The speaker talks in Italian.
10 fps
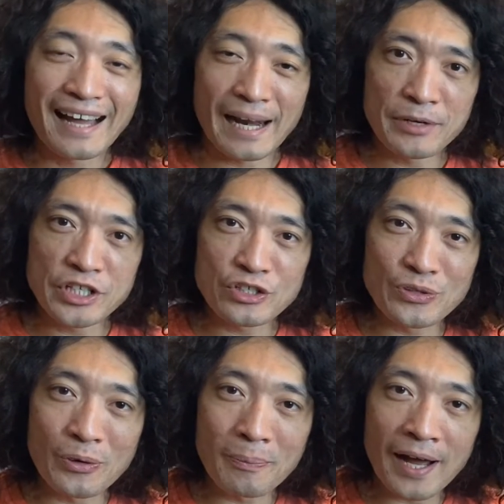Cari amici,
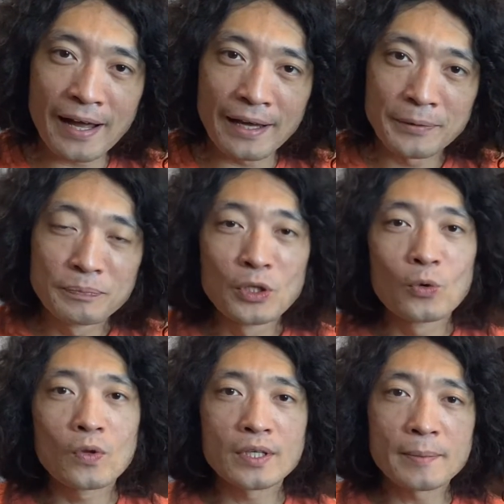sono Pai.
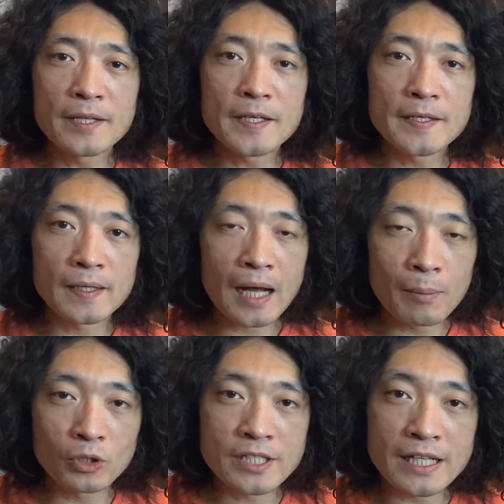Ultimamente il
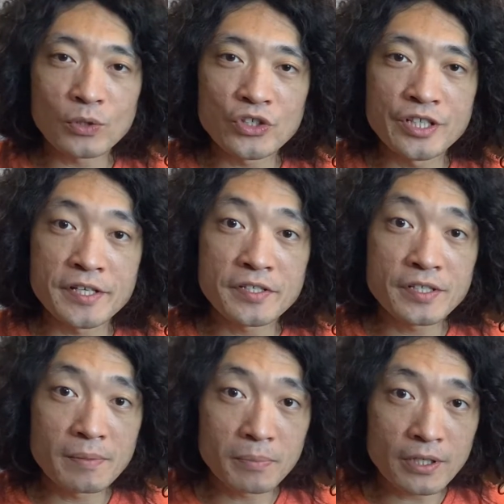capo di Stato cinese
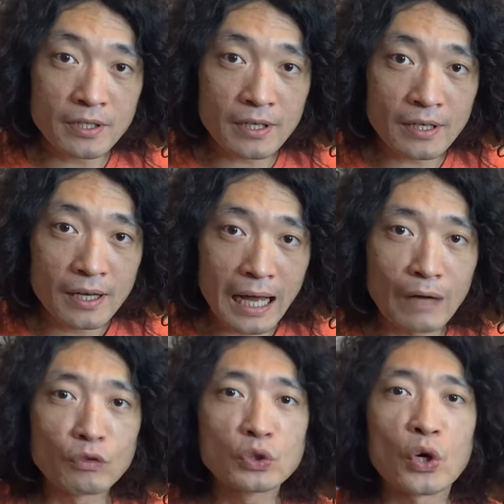Xi Jinping ha
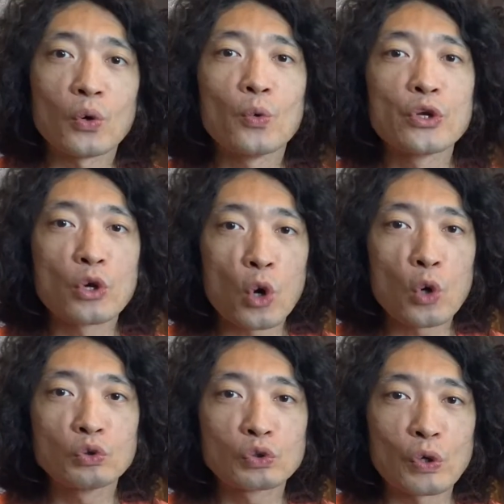avuto un
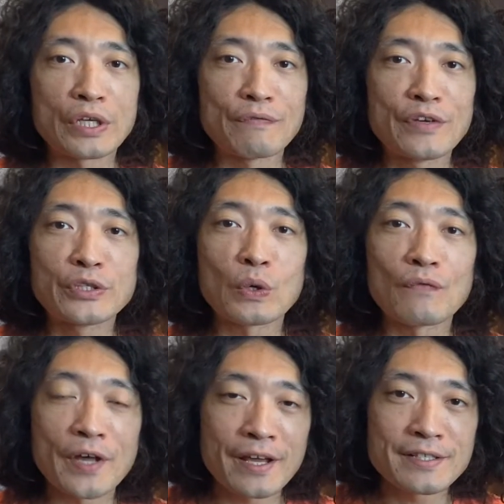incontro in
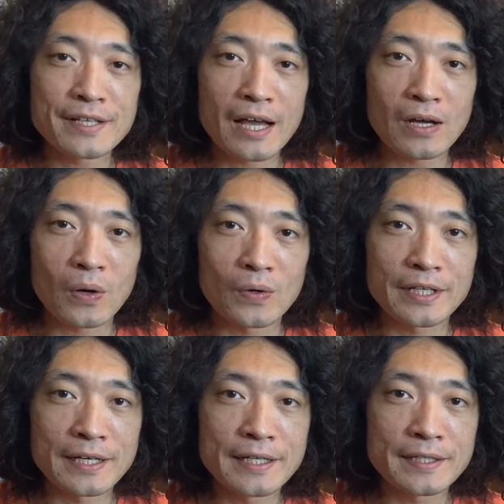videoconferenza con
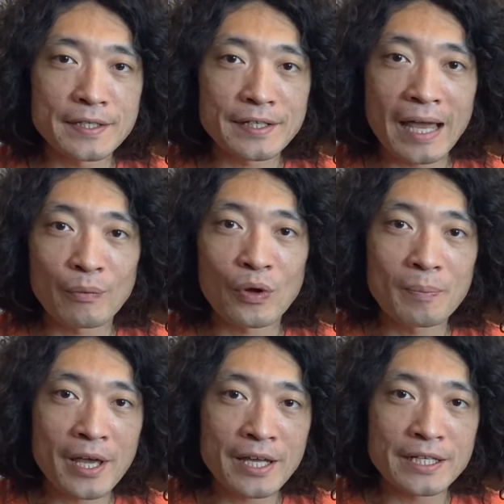i leader
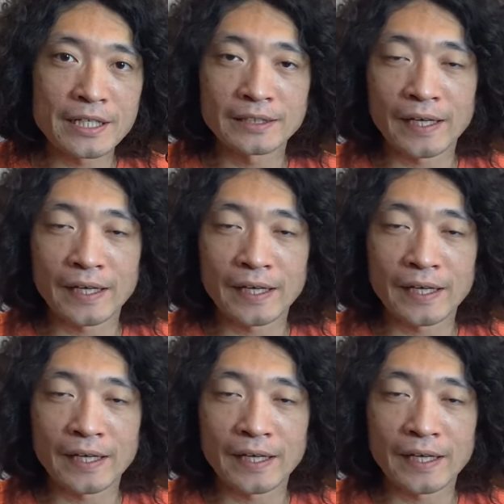europei,